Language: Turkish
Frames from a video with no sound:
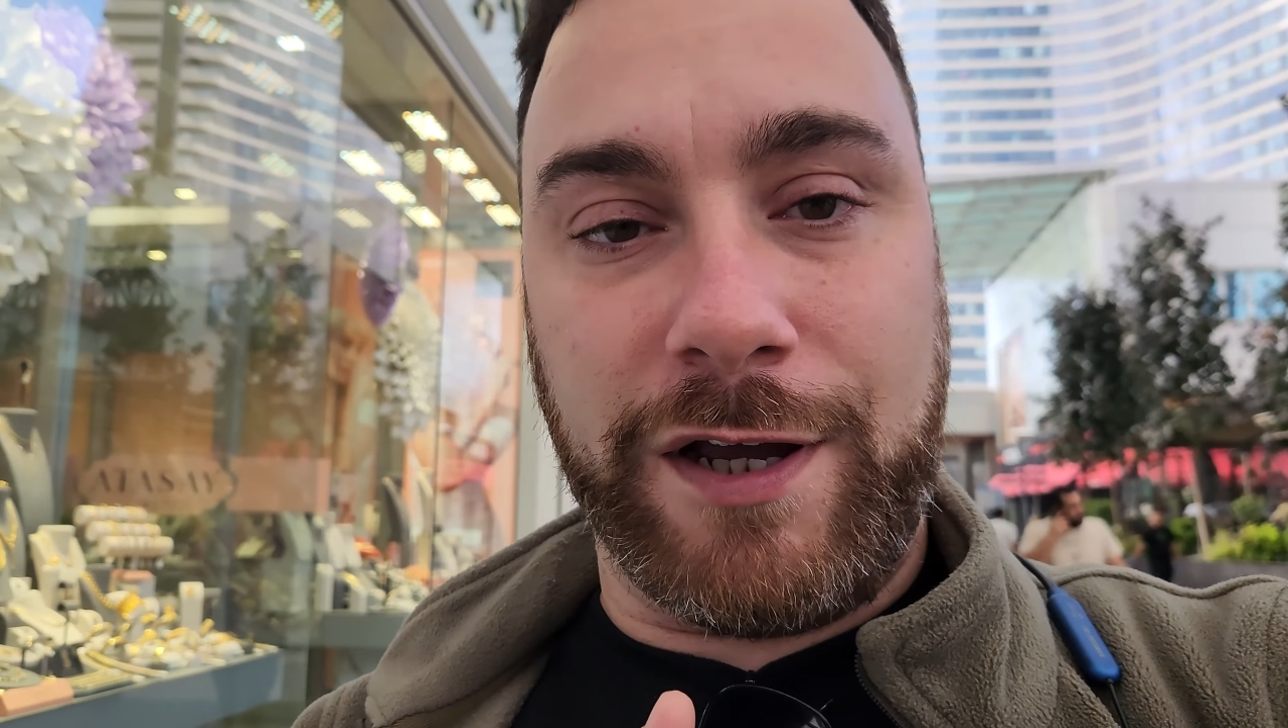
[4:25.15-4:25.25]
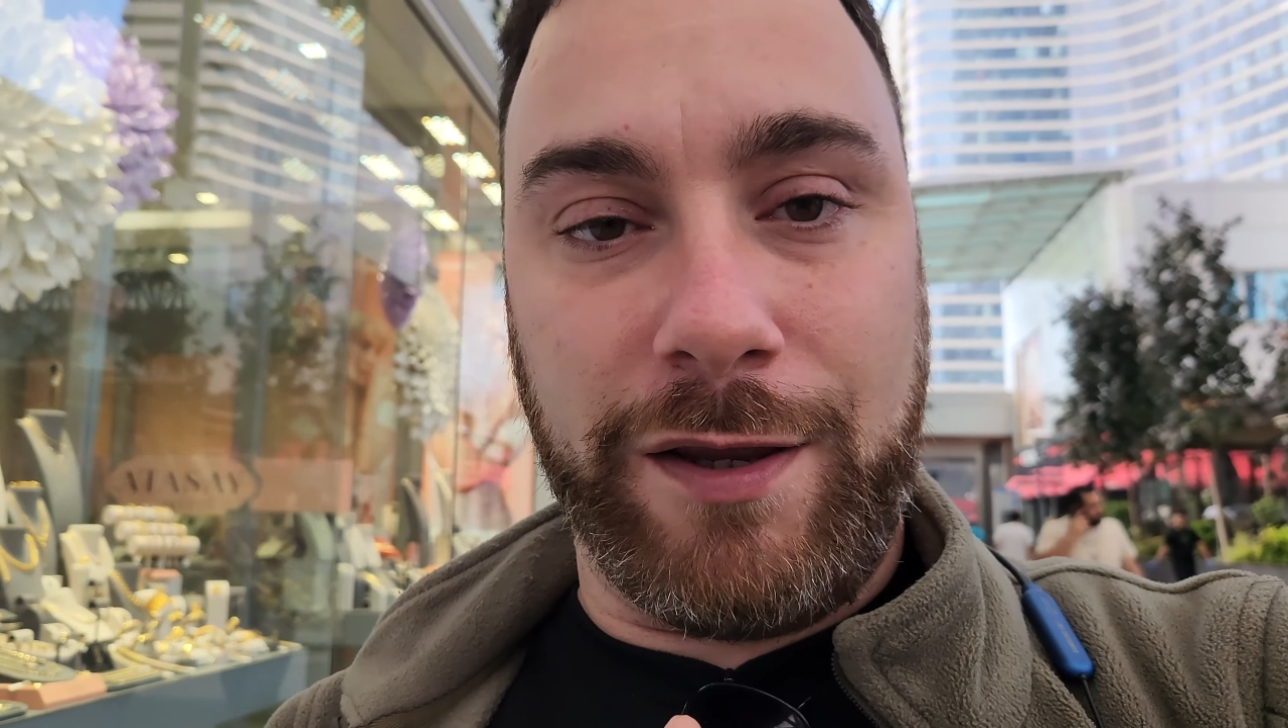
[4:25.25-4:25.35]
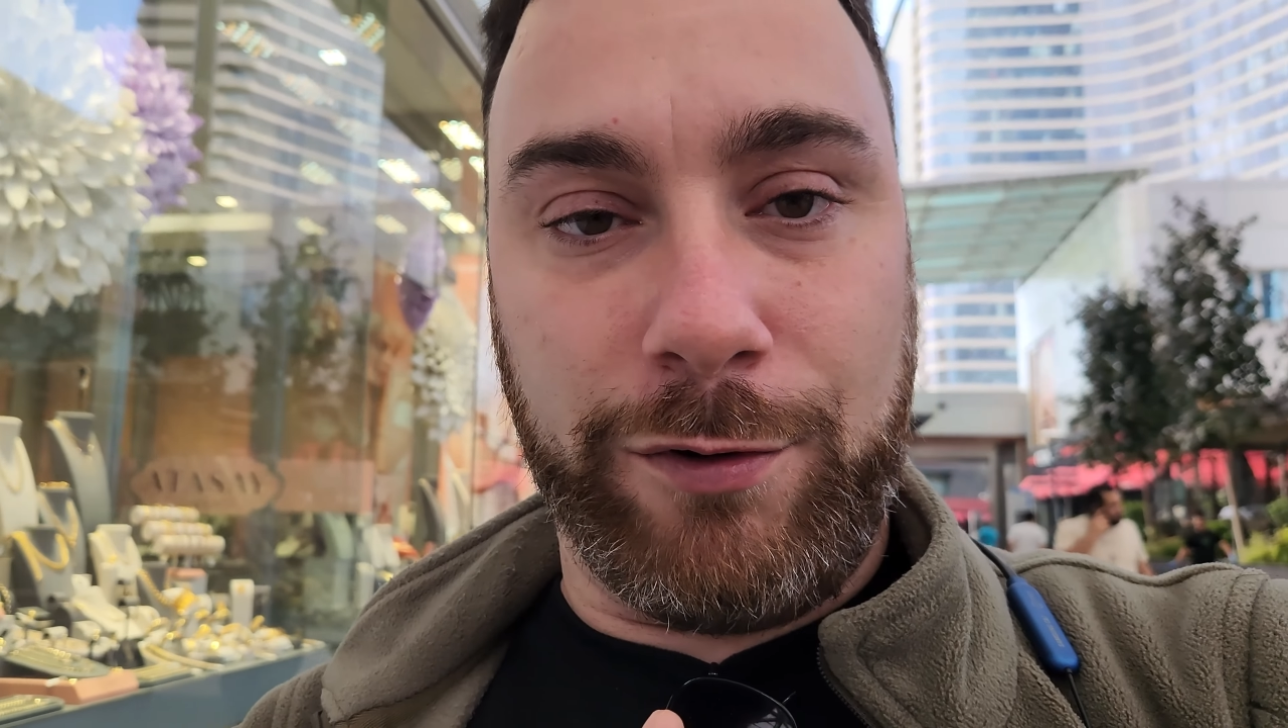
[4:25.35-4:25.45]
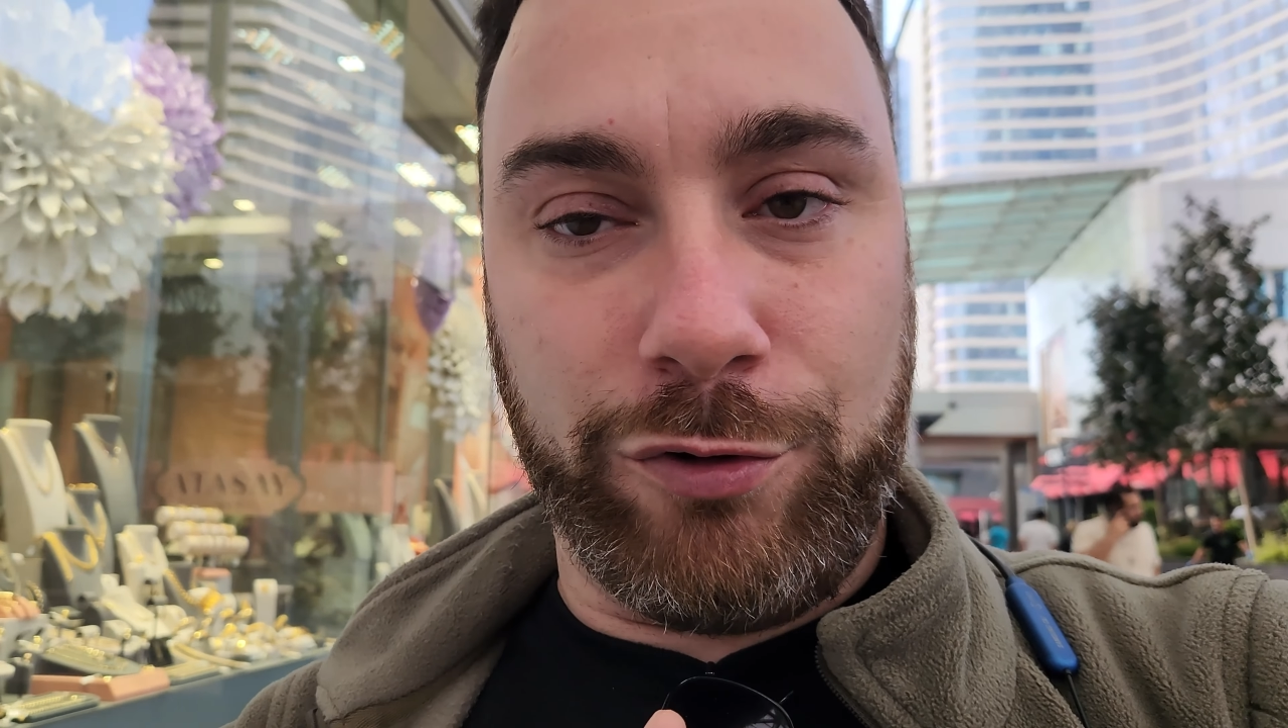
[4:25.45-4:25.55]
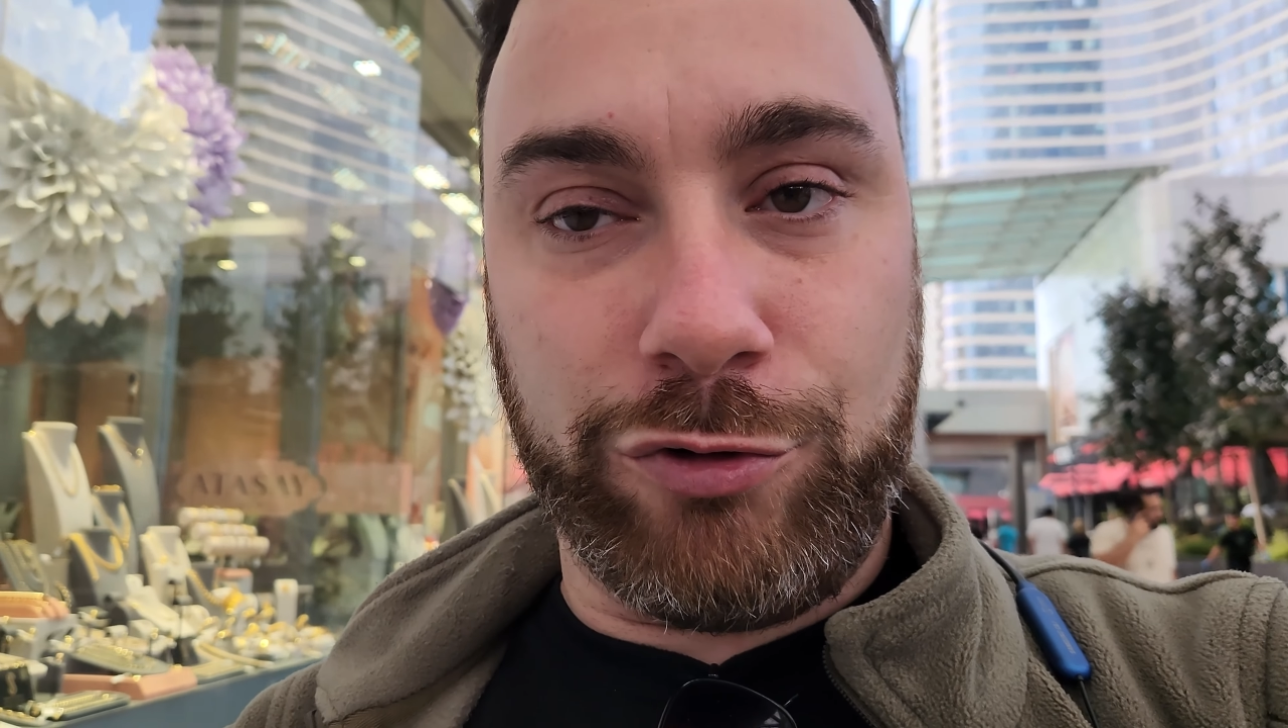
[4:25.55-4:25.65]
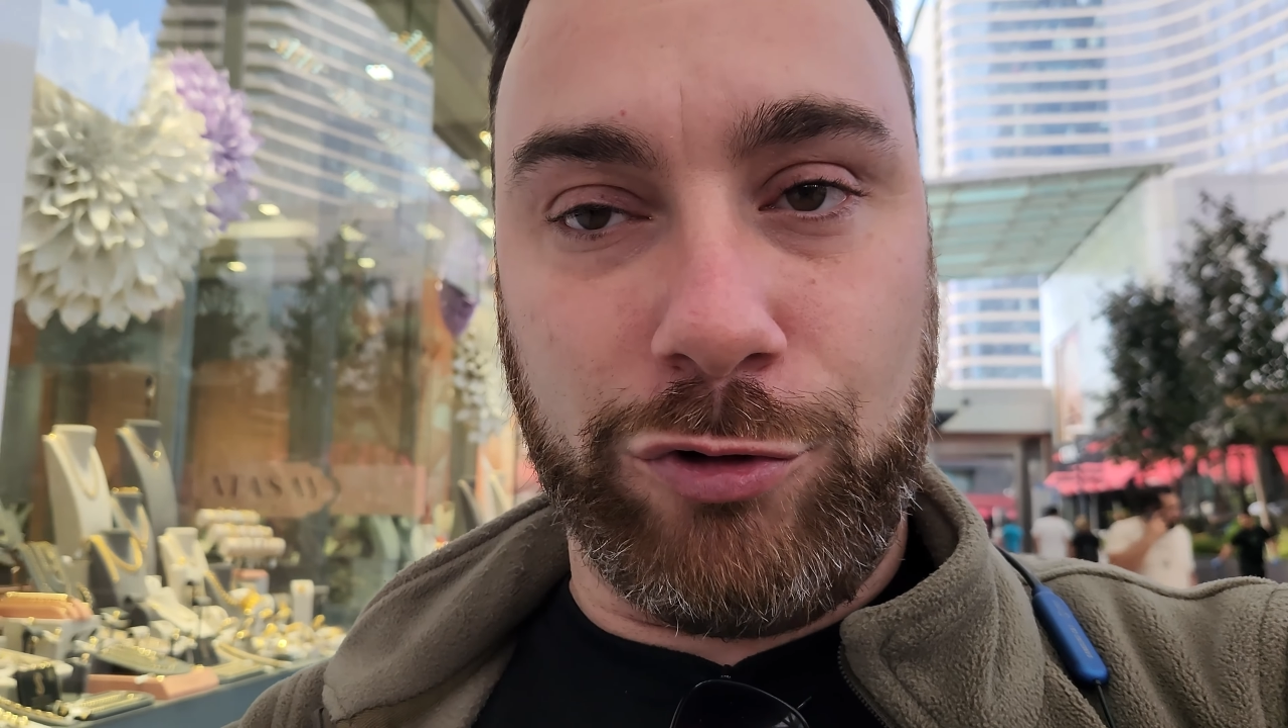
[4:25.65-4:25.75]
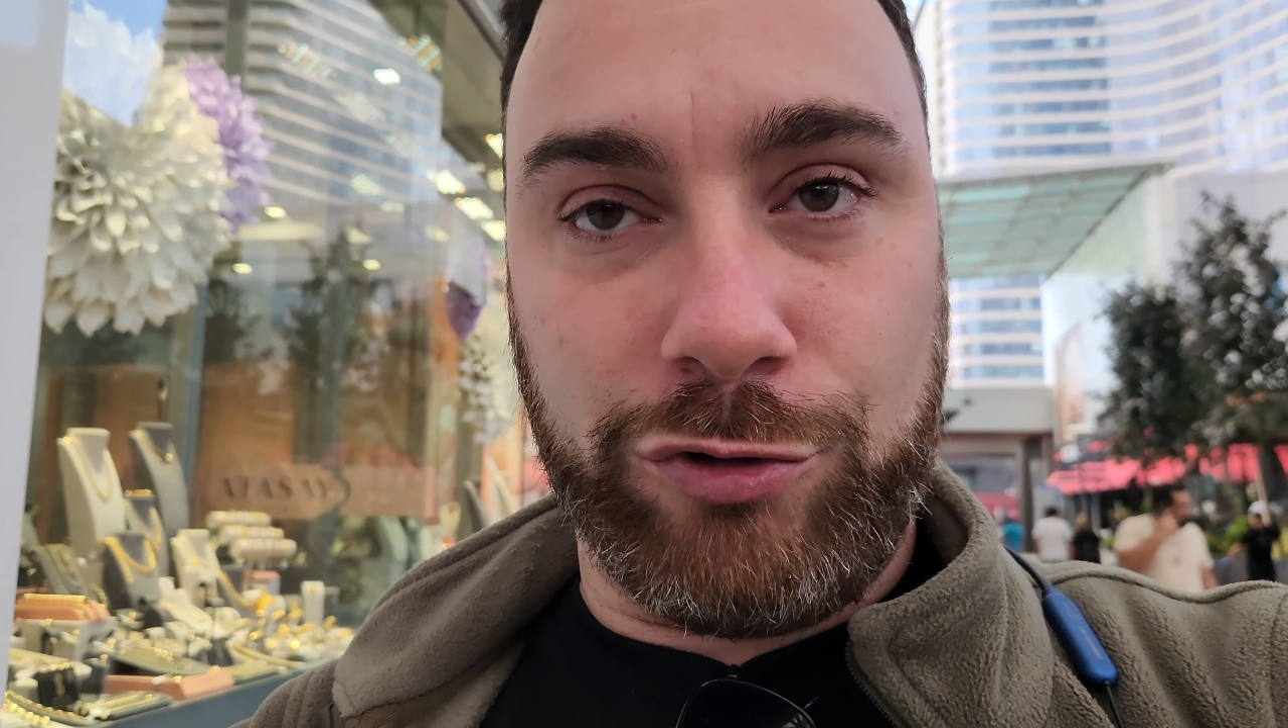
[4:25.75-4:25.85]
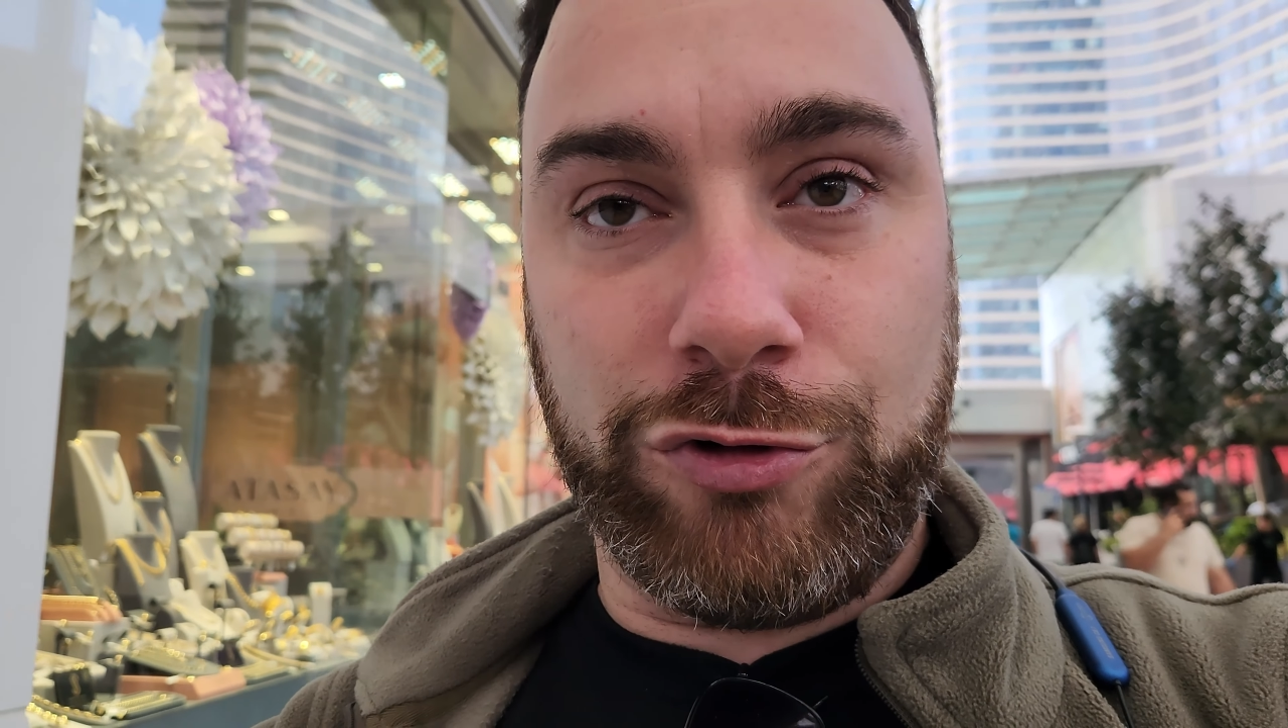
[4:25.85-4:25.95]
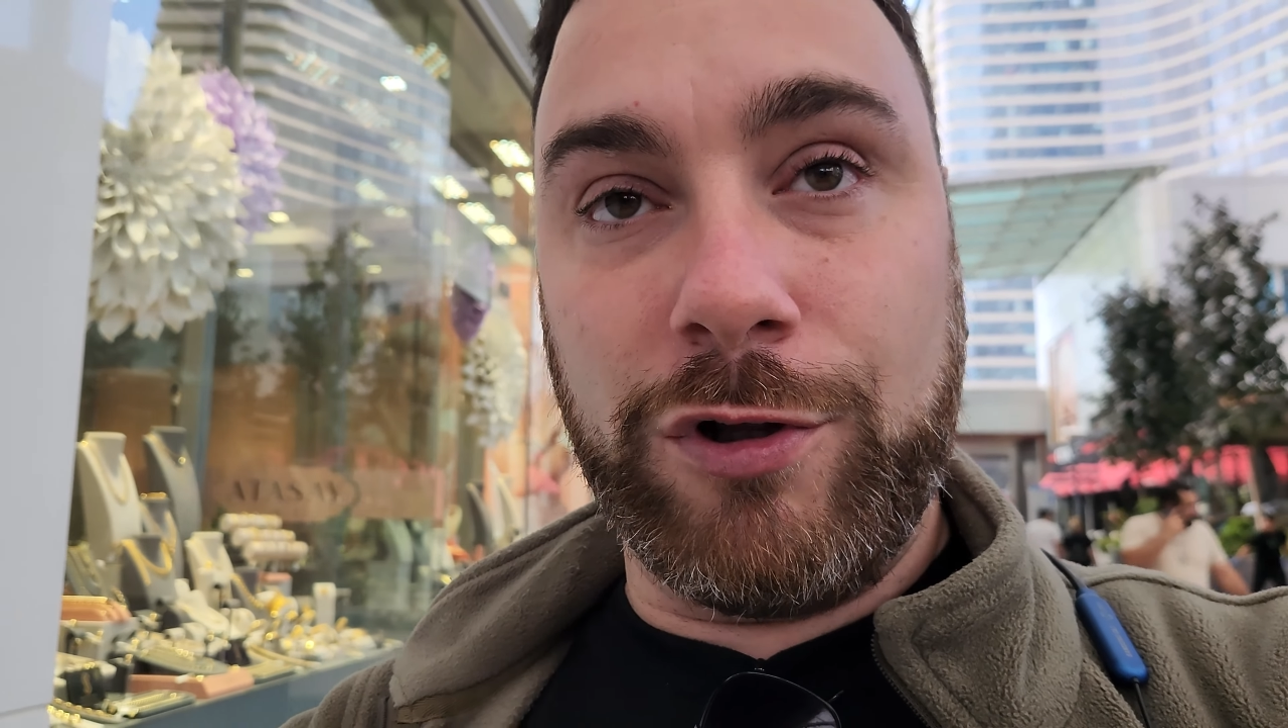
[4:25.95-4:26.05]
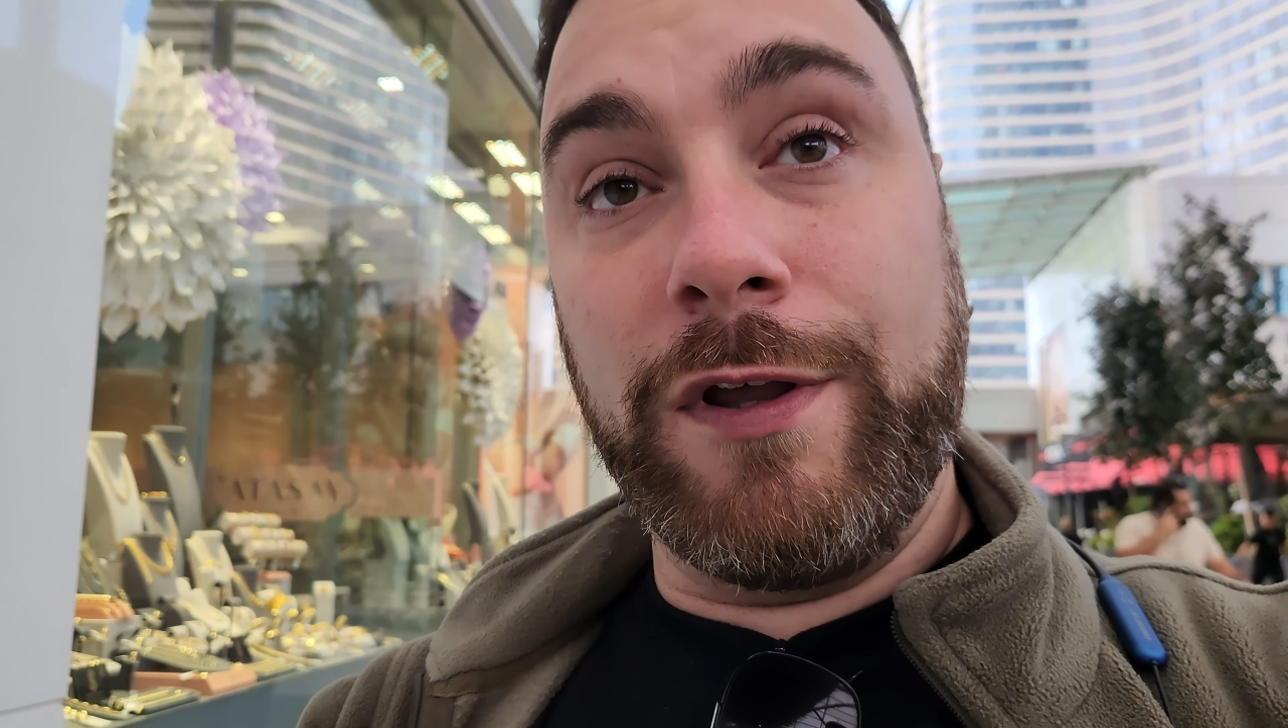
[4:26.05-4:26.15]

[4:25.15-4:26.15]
kaybediyorsunuz.